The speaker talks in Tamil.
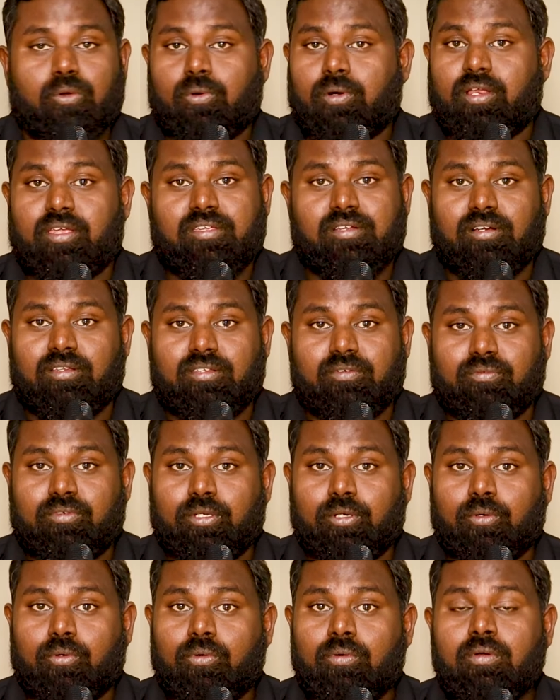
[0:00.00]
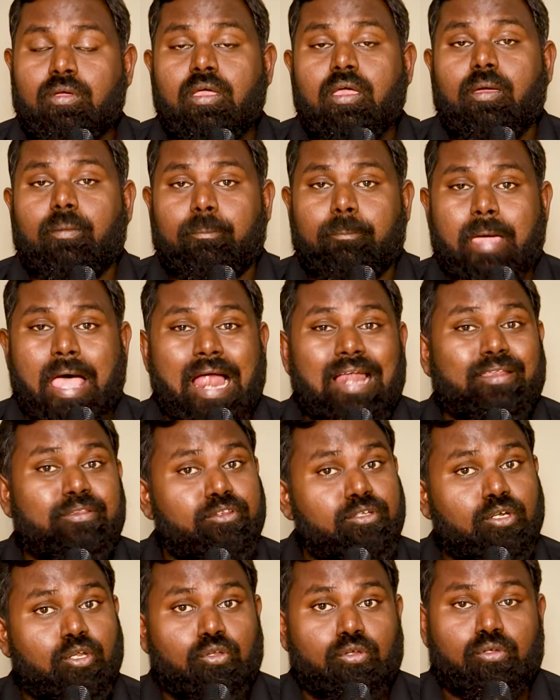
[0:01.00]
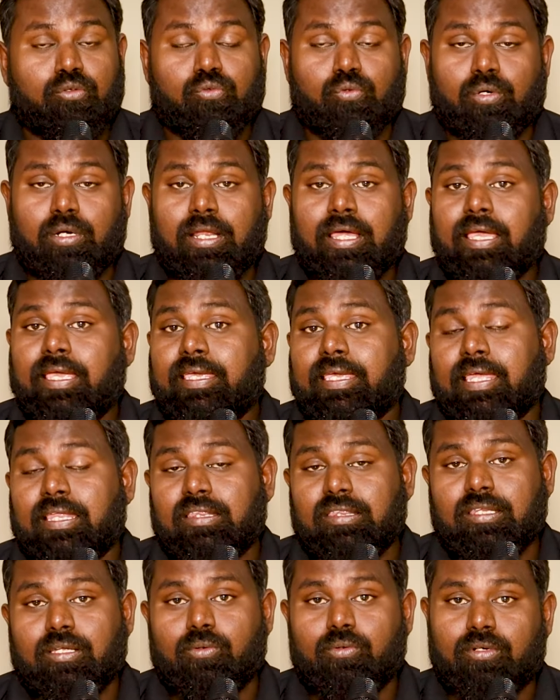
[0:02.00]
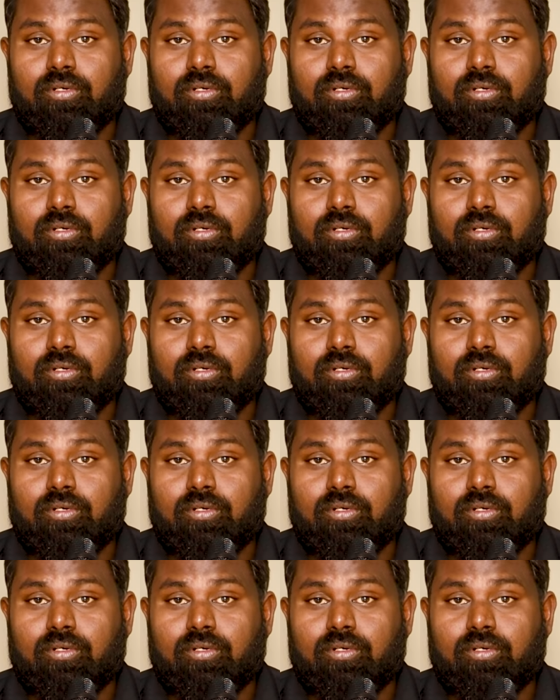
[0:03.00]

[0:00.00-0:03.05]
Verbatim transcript: ரொட்டேஷனல் ஷிஃப்ட் இருக்கும் பேலன்ஸ் நான் சொன்ன எந்த